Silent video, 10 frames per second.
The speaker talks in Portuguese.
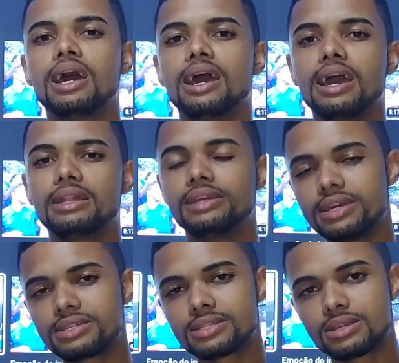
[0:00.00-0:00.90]
é,
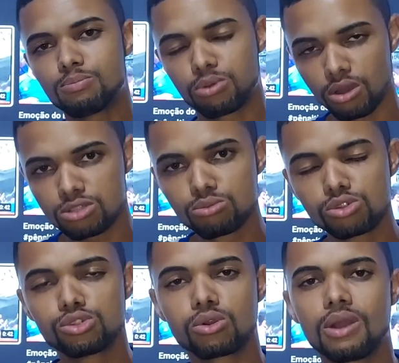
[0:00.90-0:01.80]
nesse
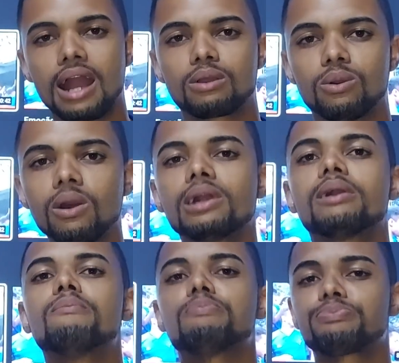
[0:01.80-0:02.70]
próximo jogo
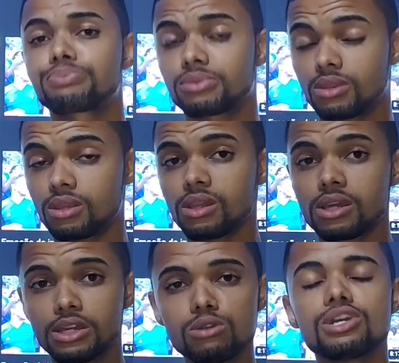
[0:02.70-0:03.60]
agora,
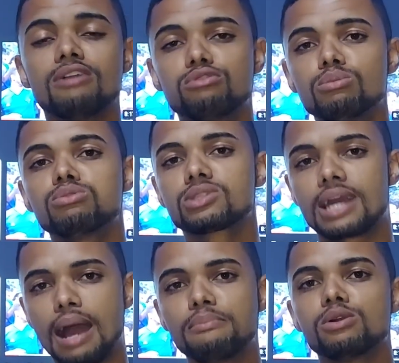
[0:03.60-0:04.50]
eu já vou
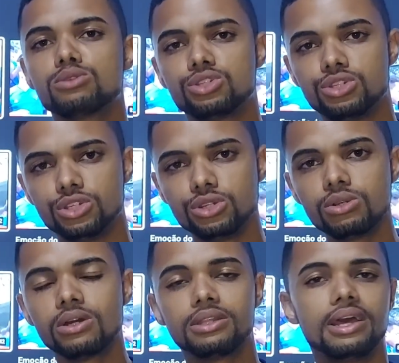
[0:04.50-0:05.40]
buscar meu
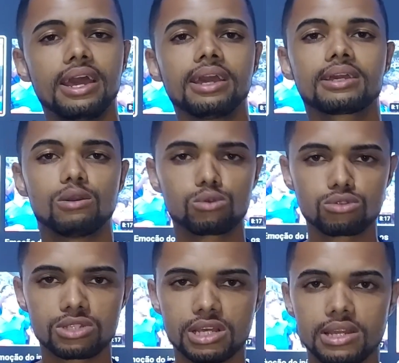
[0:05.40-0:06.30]
tio, né? Que é um
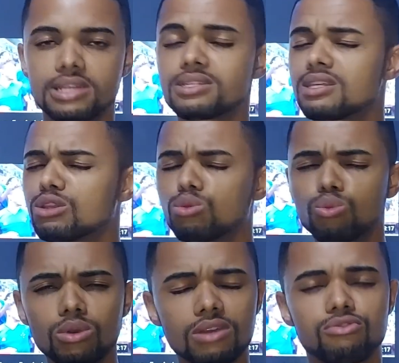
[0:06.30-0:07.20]
cruzeirense que
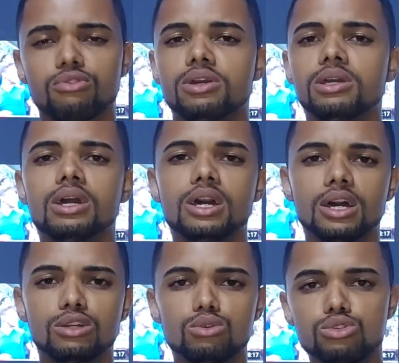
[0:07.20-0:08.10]
nunca foi
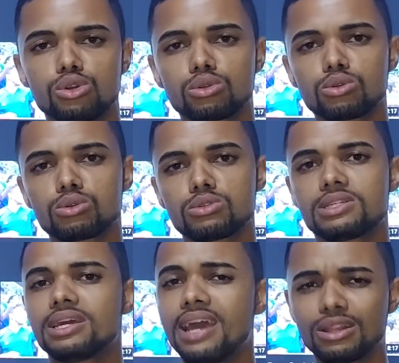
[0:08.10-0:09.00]
no jogo do
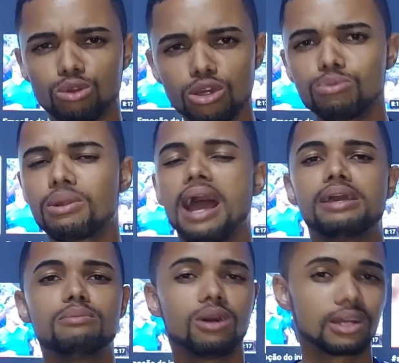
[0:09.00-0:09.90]
Cruzeiro, é doido pra
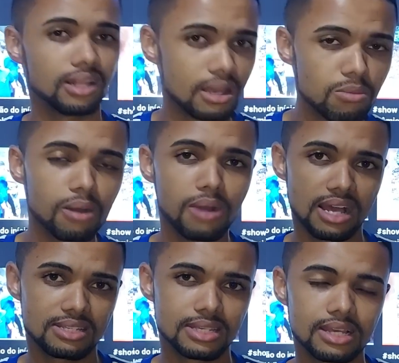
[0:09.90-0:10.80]
ir, mora lá em
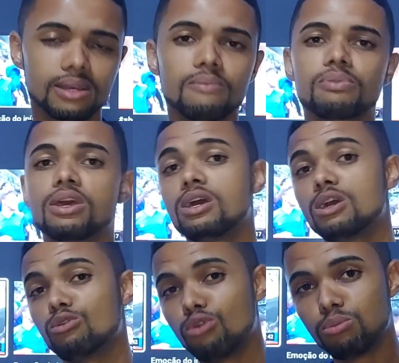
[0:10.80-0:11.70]
Barbacena.
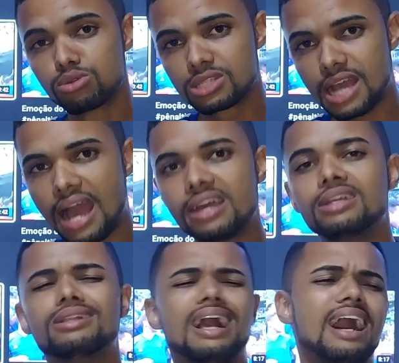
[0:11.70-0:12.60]
Eu vou buscar
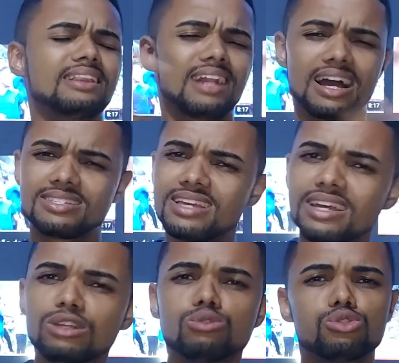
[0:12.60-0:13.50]
ele lá, trazer
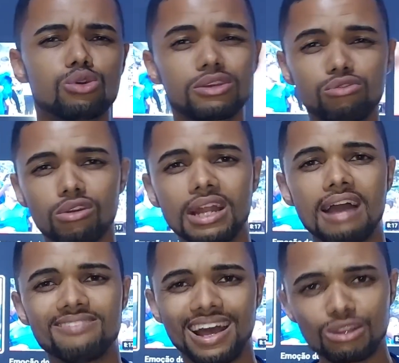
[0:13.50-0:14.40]
ele no jogo e vou
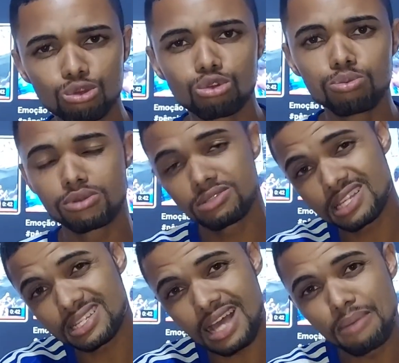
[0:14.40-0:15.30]
gravar tudo pra
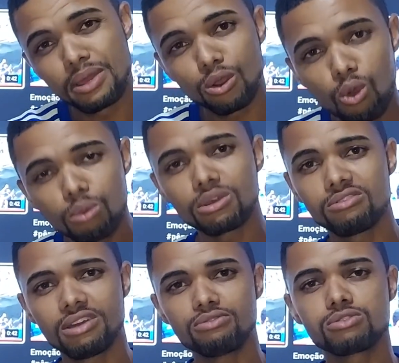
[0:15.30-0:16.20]
vocês saberem como que
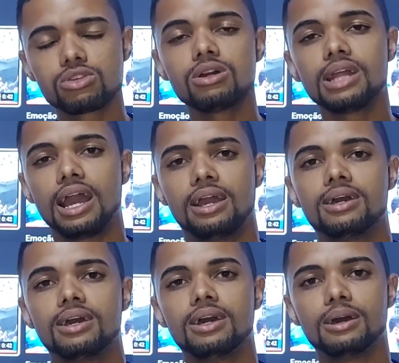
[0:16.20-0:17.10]
vai funcionar.
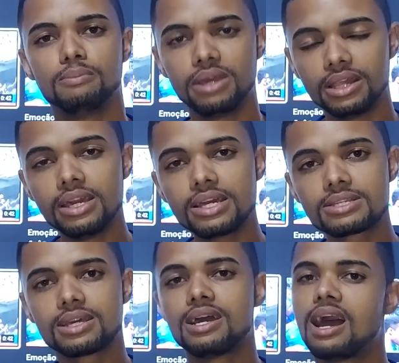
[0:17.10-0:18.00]

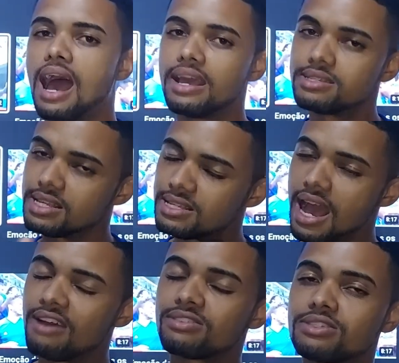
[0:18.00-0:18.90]
Beleza? Aí vocês
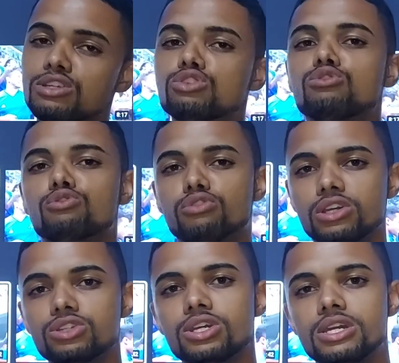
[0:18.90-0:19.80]
assistem o
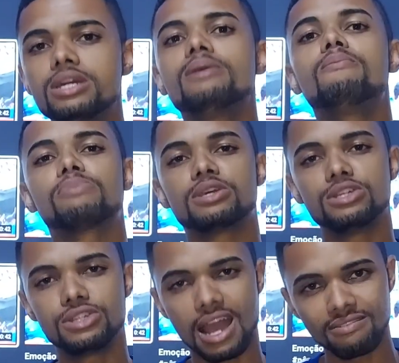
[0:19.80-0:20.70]
vídeo aí
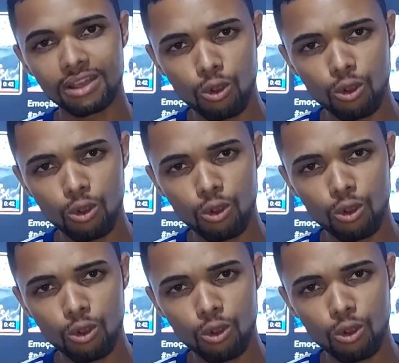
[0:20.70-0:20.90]
e já vai